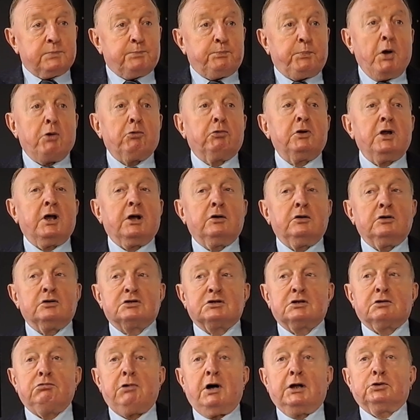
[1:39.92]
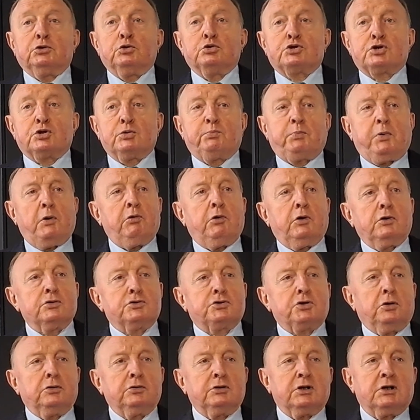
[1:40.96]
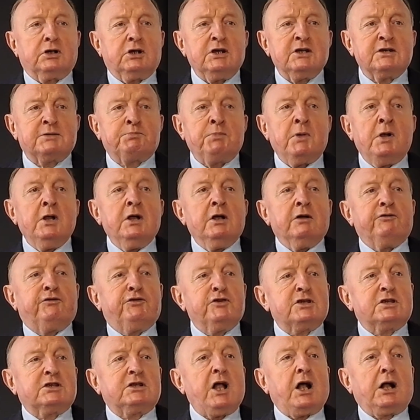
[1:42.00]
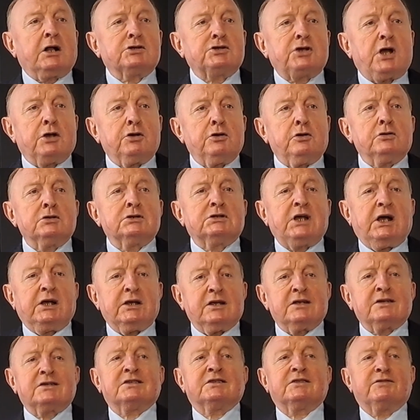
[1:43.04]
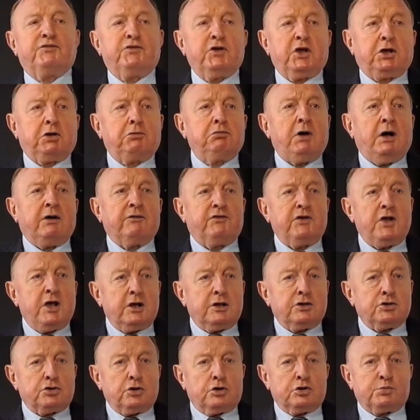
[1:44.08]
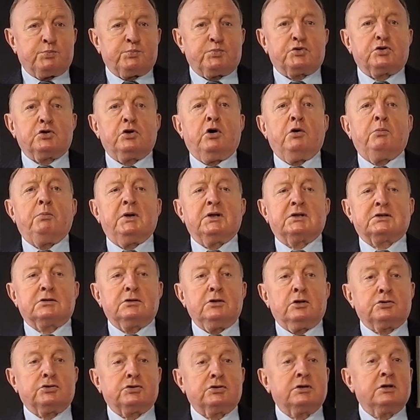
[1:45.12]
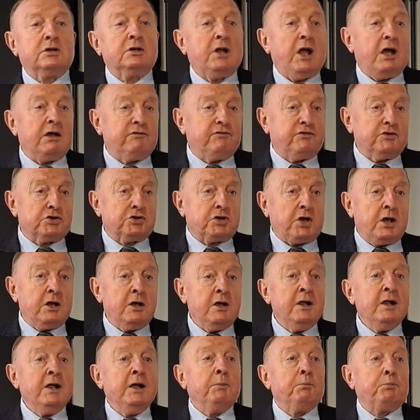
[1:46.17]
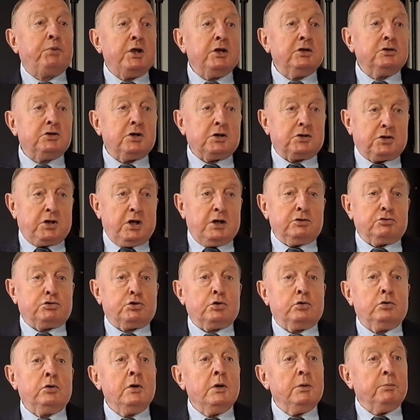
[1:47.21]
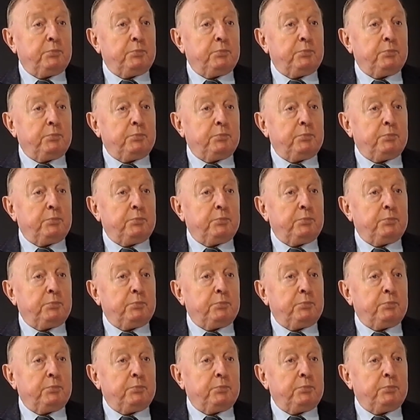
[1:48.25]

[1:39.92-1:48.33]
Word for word: pełnego składu czy połączonych izb wystarczająca jest zwykła większość przy obecności najwyżej 50%